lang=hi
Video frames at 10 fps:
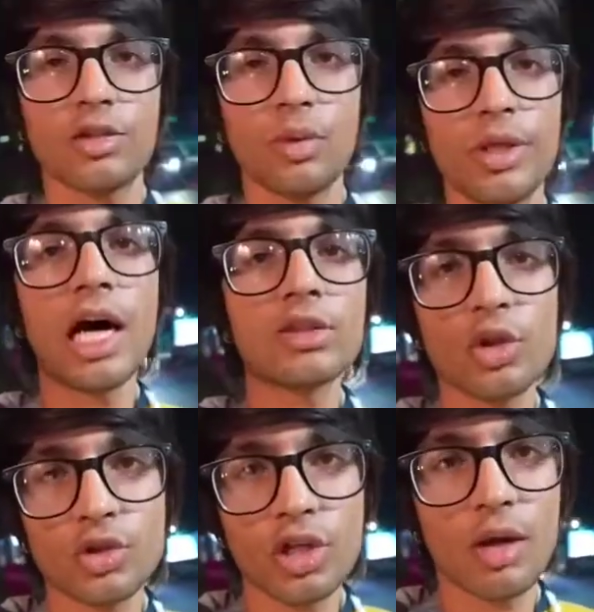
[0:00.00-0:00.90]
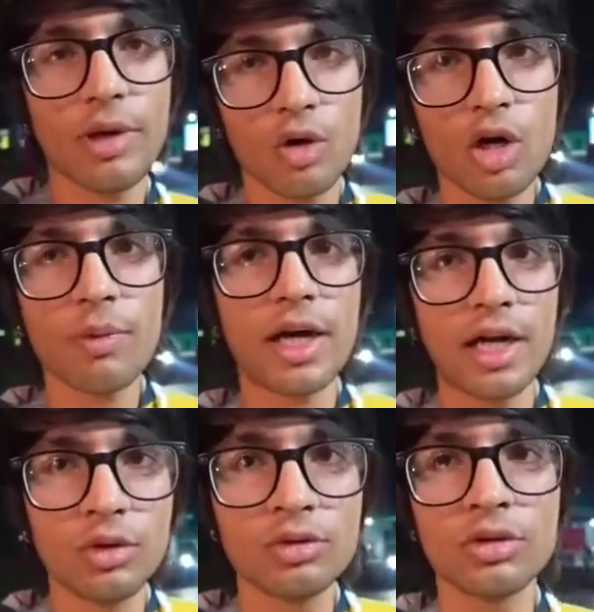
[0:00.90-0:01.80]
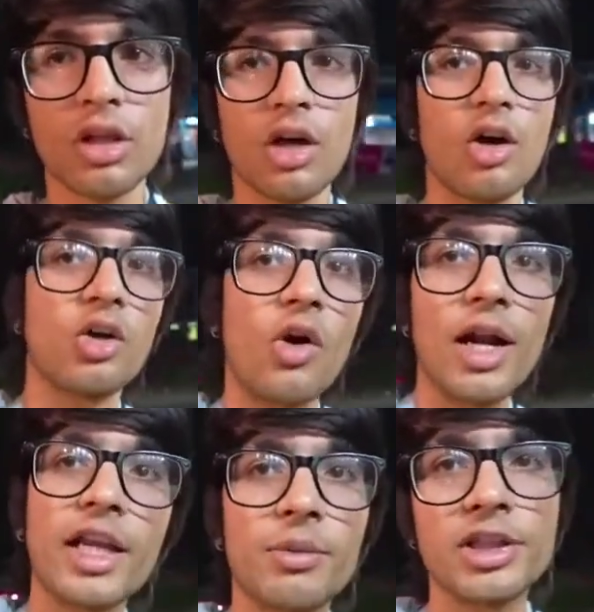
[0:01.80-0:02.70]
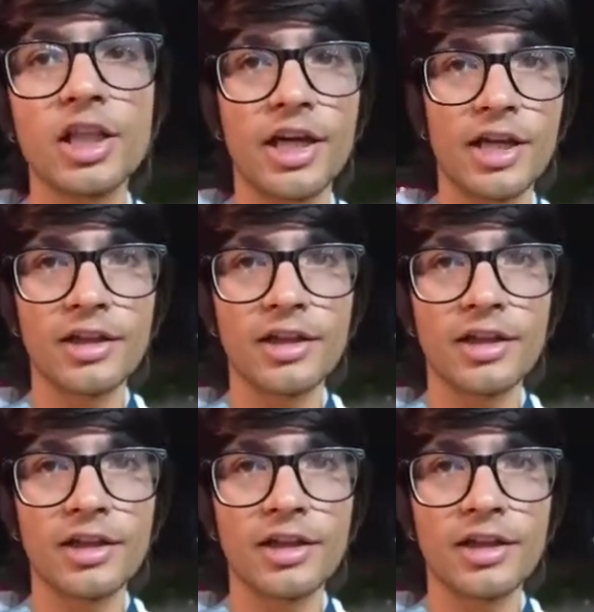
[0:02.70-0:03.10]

तो भी रात हो चुकी है मैं रोड पे खड़ा हूँ और क्वालिटी मस्त आ रही